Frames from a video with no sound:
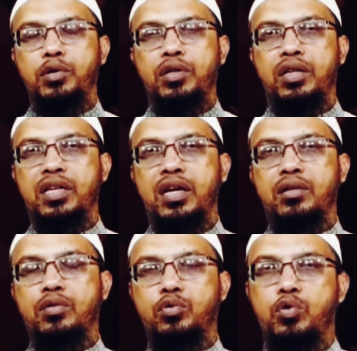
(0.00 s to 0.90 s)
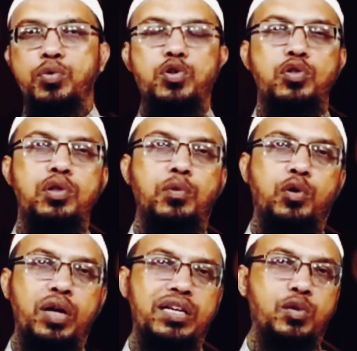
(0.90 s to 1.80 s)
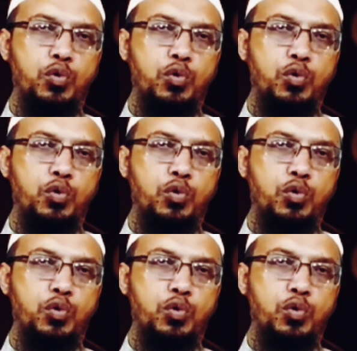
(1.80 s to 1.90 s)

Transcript: বৈধতা দেওয়া দুর্বিসন্ধিমূলক একটি